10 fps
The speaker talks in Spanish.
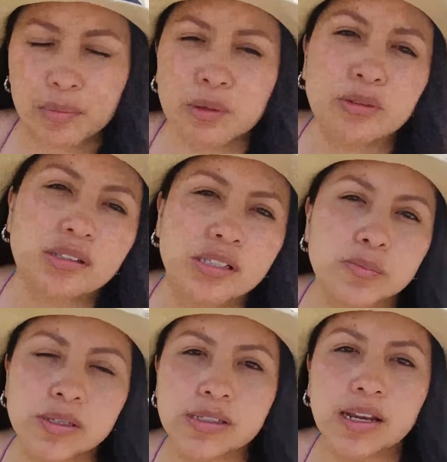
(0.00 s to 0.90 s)
minutos
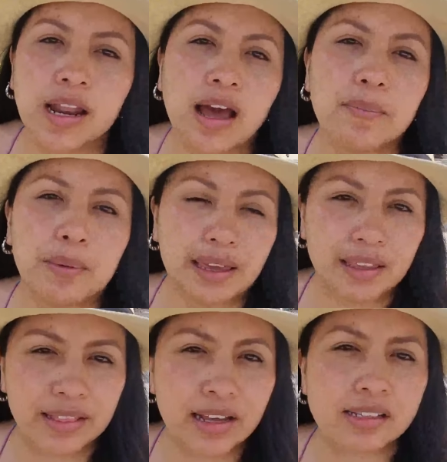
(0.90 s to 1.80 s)
después de la
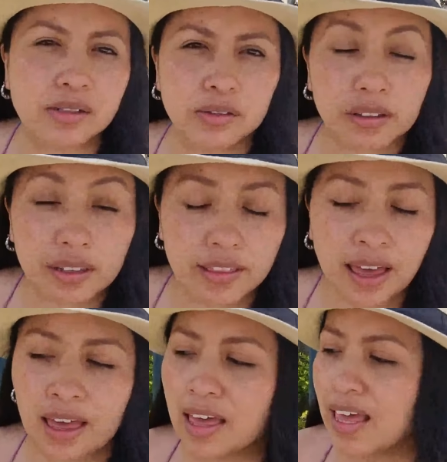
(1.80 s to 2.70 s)
playita
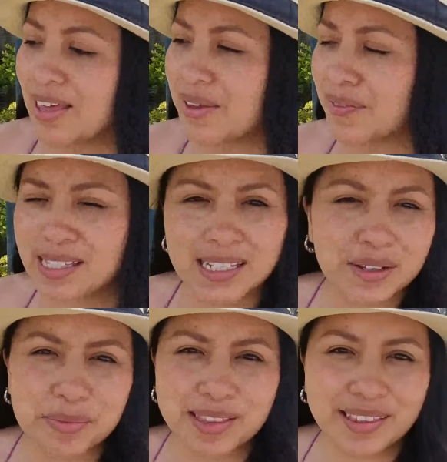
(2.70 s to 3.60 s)
escondida y
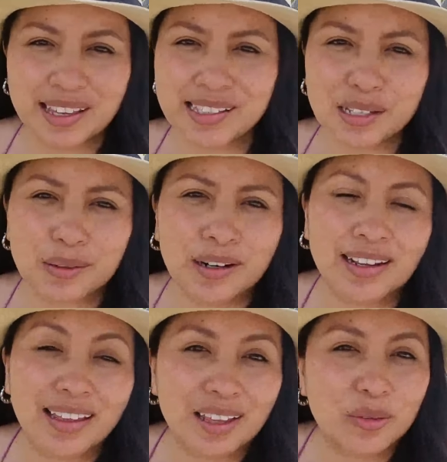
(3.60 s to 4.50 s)
básicamente este
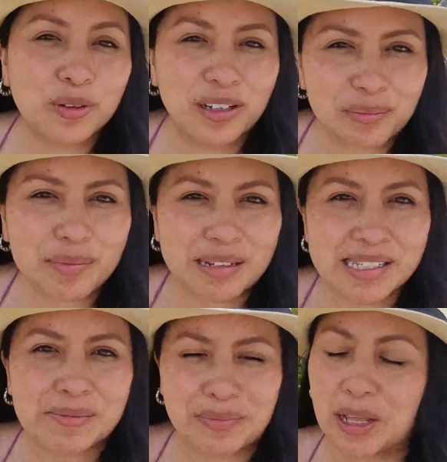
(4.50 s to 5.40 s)
lugar ya tiene un clima más
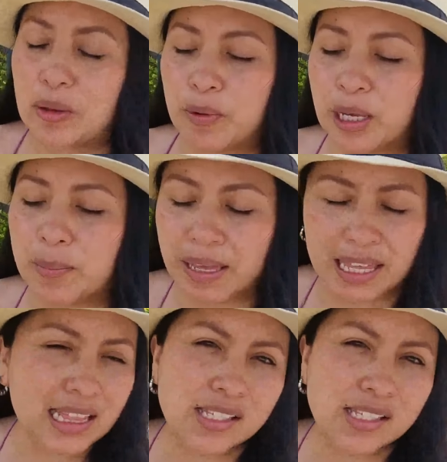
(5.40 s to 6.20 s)
templado porque playita